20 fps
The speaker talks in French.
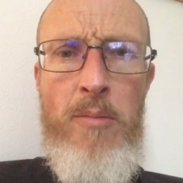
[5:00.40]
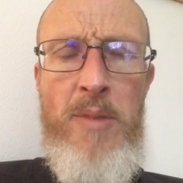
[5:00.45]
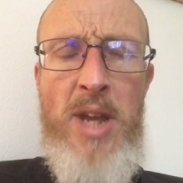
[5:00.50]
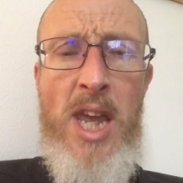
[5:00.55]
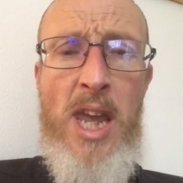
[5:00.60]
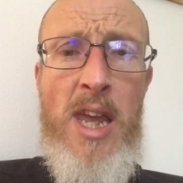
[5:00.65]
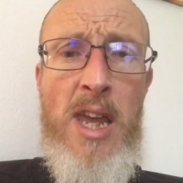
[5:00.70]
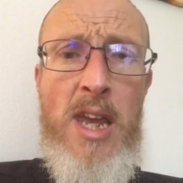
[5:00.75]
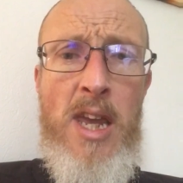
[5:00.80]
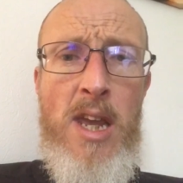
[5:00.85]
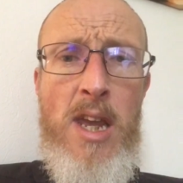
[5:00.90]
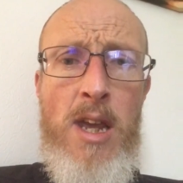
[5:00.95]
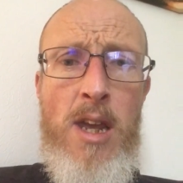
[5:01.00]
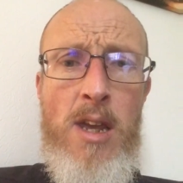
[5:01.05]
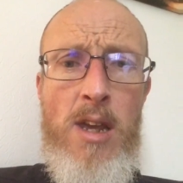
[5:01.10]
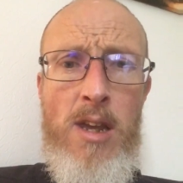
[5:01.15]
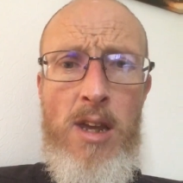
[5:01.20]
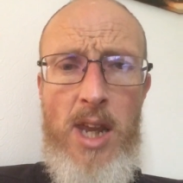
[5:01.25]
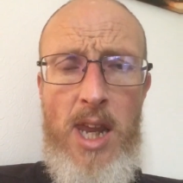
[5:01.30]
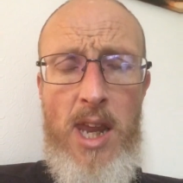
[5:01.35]
mais
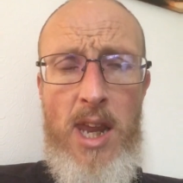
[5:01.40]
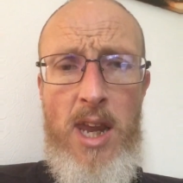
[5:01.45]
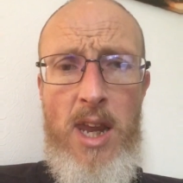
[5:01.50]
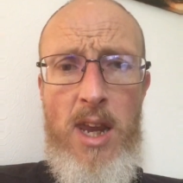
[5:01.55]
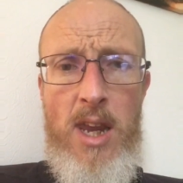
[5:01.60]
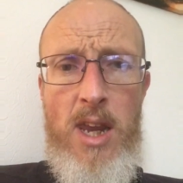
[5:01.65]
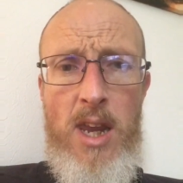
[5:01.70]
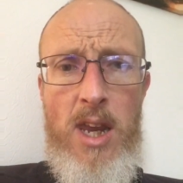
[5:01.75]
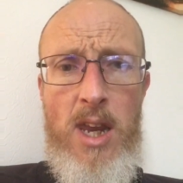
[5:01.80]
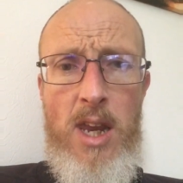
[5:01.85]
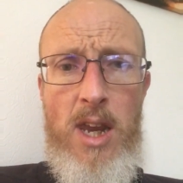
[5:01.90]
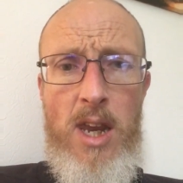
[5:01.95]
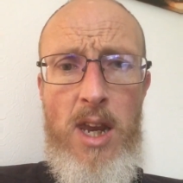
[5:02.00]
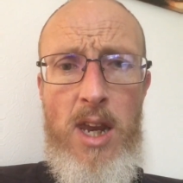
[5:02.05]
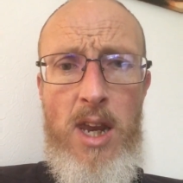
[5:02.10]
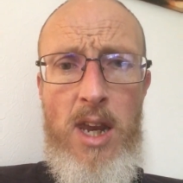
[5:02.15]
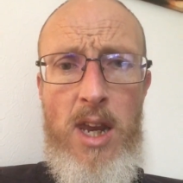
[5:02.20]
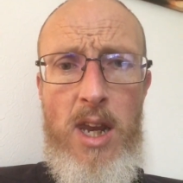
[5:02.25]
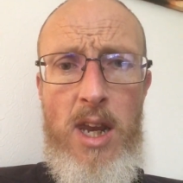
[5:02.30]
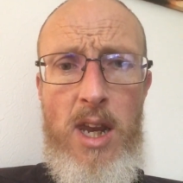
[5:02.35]

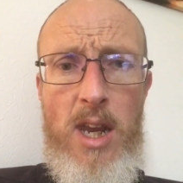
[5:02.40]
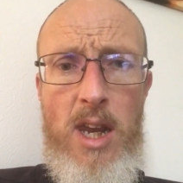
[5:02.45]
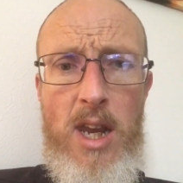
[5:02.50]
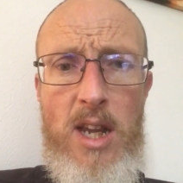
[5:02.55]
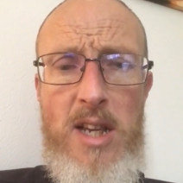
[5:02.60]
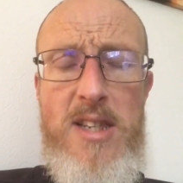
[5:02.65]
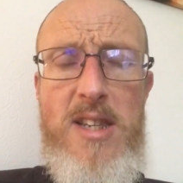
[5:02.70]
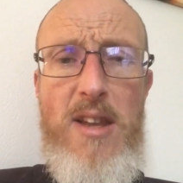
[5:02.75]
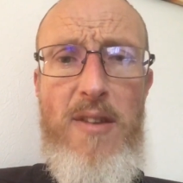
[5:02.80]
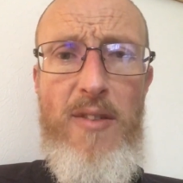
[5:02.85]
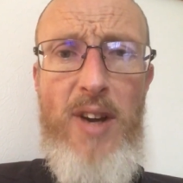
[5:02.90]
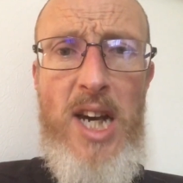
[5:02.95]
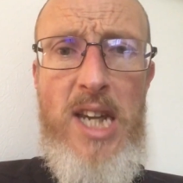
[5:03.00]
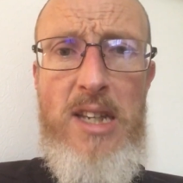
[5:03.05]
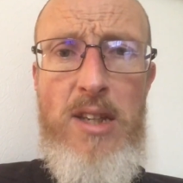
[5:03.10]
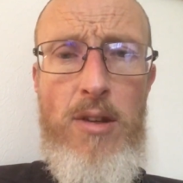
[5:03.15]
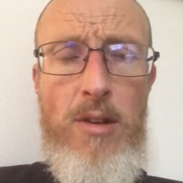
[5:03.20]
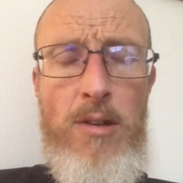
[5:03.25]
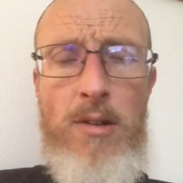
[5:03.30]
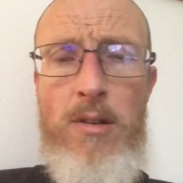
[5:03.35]
et, et c'est
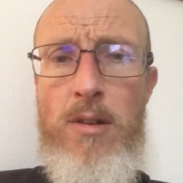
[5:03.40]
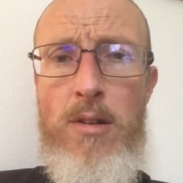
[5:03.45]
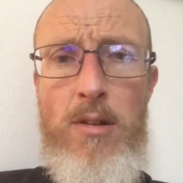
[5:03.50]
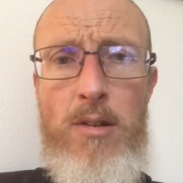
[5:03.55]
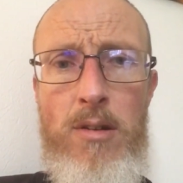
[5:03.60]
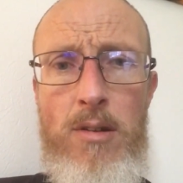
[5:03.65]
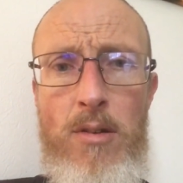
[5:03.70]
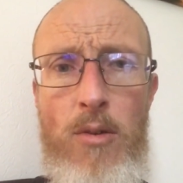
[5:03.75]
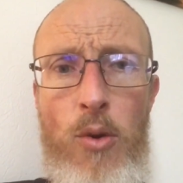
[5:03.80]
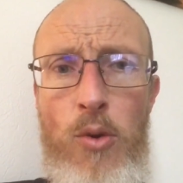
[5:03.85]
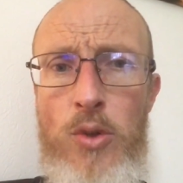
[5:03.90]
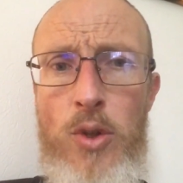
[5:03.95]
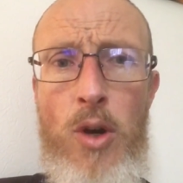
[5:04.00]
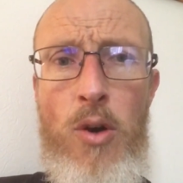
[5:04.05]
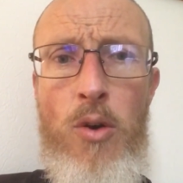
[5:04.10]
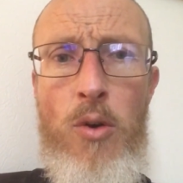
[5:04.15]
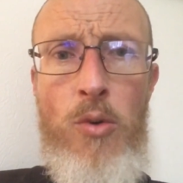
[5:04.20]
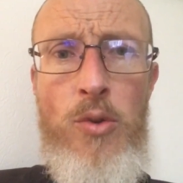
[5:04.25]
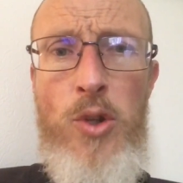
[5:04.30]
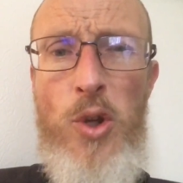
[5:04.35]
vrai que on
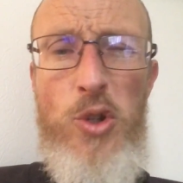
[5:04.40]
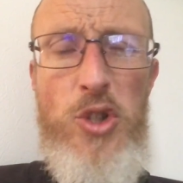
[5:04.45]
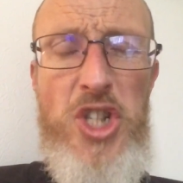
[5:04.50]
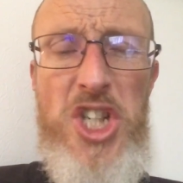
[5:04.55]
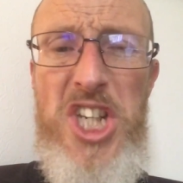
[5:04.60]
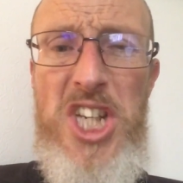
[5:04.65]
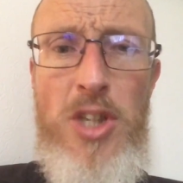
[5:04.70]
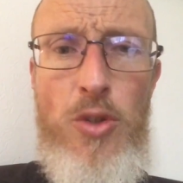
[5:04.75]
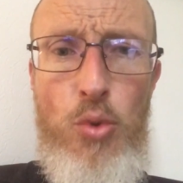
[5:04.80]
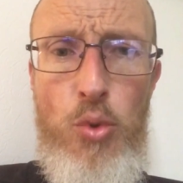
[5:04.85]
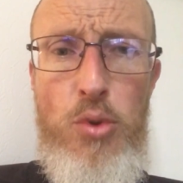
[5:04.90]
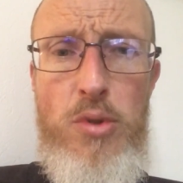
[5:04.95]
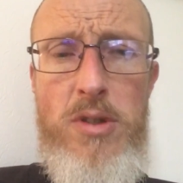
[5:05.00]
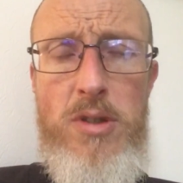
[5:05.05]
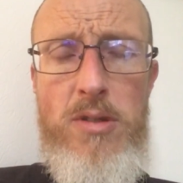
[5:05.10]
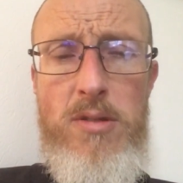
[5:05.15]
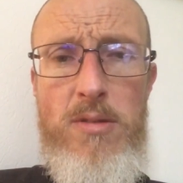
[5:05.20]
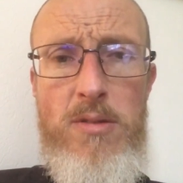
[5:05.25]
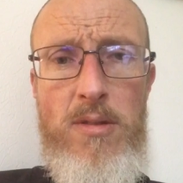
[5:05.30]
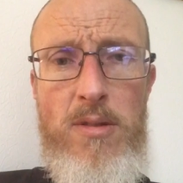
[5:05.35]
en, on en chie
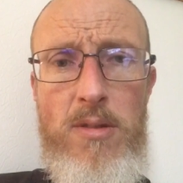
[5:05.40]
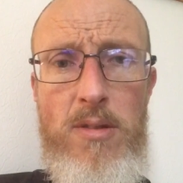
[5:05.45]
tous.